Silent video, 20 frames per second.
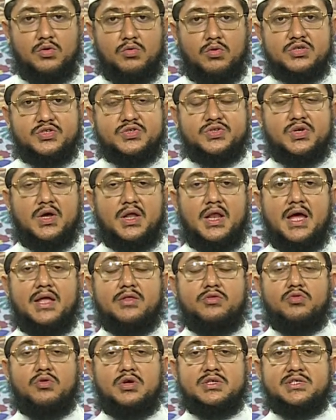
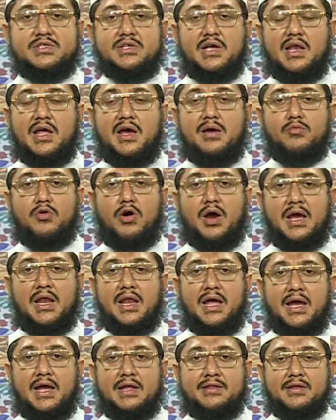والصلاة والسلام
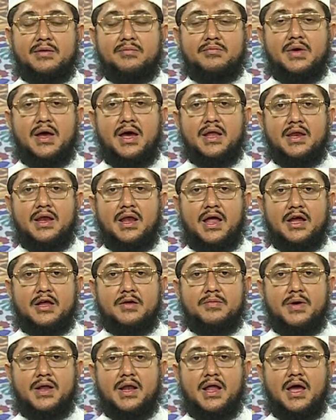على أتمان
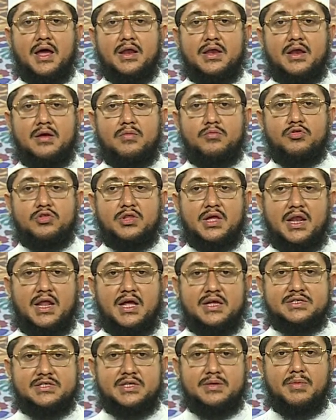الأكملان
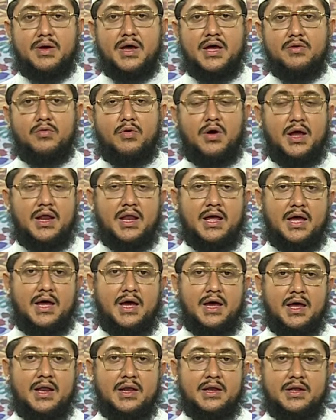المتلازمان وعلى
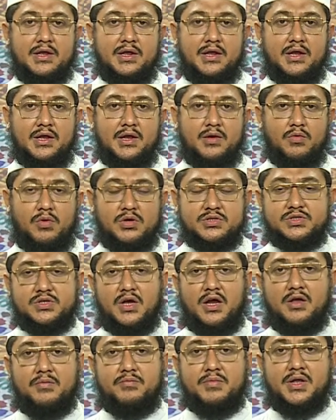آله
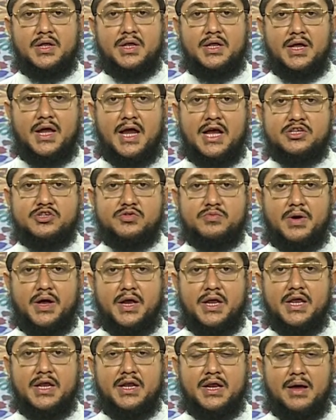وصحبه
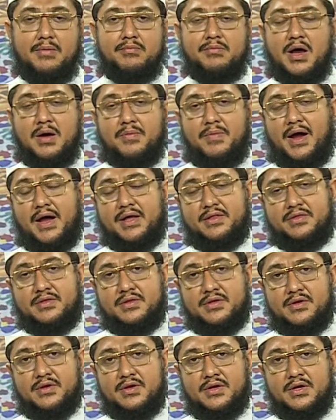أجمعين أما بعد
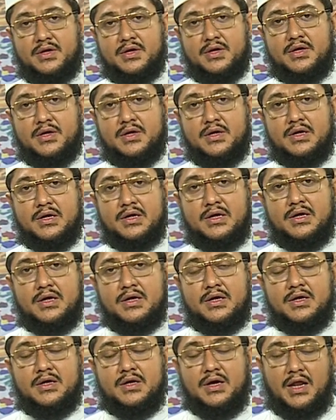
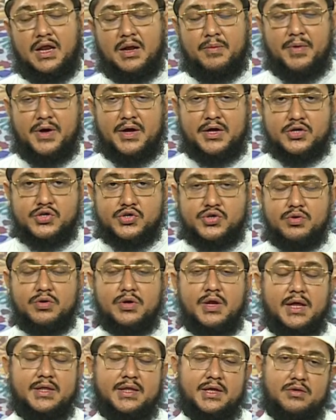আল্লাহ পাকে
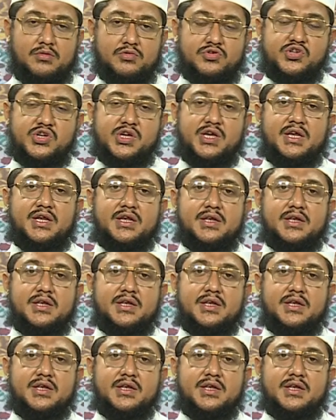শুক্রিয়া আদায় করছি